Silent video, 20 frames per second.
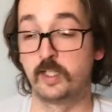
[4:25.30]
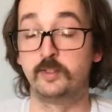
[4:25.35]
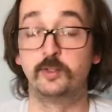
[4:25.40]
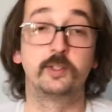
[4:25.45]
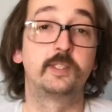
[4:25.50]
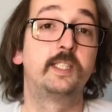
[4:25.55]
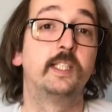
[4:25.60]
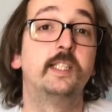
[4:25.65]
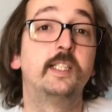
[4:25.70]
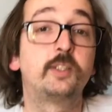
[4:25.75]

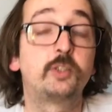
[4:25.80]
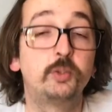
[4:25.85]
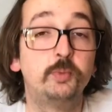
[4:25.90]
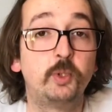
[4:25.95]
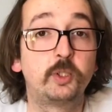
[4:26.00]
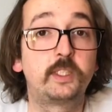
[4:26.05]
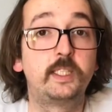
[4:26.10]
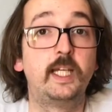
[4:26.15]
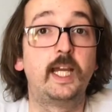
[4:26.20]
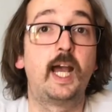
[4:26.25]
donc c'est un
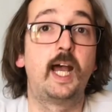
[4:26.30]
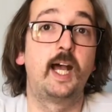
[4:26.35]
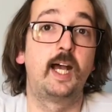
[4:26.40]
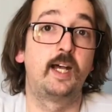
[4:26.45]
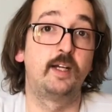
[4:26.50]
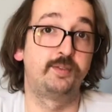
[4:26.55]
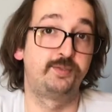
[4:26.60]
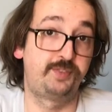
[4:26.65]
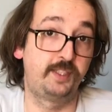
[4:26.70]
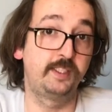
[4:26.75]
instrument qui est
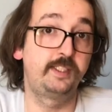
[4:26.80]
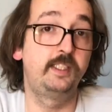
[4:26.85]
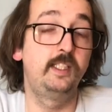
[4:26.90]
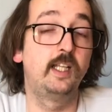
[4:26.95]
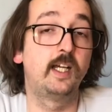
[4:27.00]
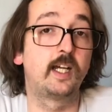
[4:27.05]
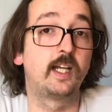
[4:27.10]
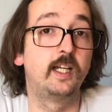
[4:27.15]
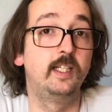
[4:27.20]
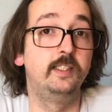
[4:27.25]

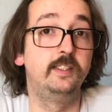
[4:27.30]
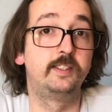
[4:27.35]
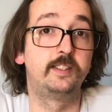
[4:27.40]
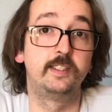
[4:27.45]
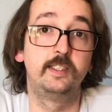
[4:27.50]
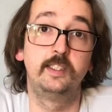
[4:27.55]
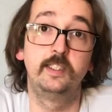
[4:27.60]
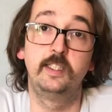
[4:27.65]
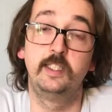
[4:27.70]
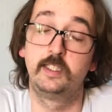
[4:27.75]
facile à
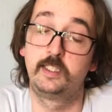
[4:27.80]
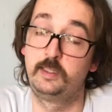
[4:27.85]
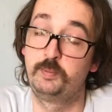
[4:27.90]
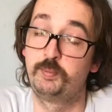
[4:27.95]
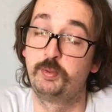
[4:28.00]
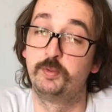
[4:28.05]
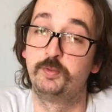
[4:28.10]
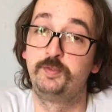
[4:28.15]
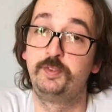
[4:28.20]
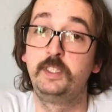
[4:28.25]
réaliser et qui
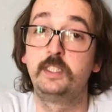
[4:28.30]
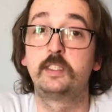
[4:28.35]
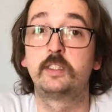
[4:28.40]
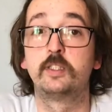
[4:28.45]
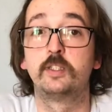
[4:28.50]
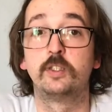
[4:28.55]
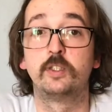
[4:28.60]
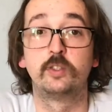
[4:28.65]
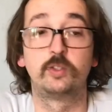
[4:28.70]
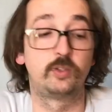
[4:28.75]
peut vite
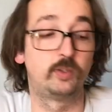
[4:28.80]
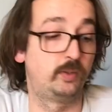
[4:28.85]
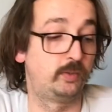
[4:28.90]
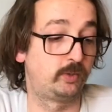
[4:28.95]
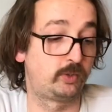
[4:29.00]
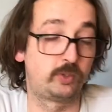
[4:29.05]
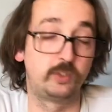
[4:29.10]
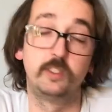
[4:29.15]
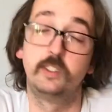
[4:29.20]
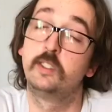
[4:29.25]
euh,
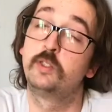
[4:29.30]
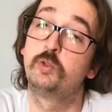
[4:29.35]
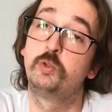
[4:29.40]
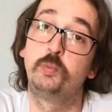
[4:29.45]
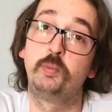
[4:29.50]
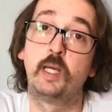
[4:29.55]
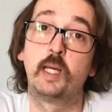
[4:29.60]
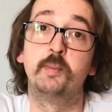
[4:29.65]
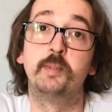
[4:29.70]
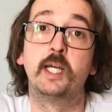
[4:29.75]
sonner
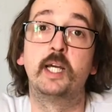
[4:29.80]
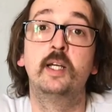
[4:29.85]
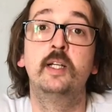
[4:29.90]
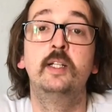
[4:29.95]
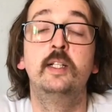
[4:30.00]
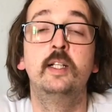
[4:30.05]
super bien.